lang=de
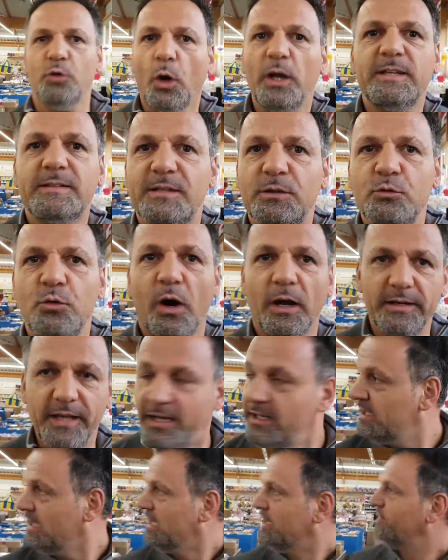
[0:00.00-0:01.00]
19 Uhr.
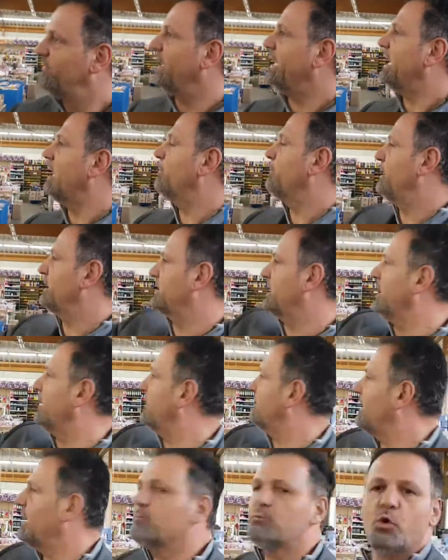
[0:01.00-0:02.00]
Ne? Feierabend Bad
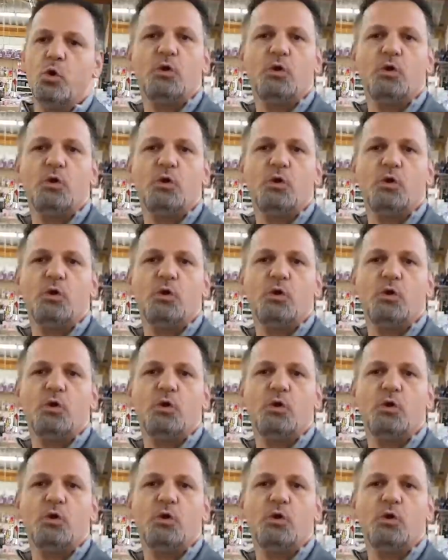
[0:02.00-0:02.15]
Gandersheim,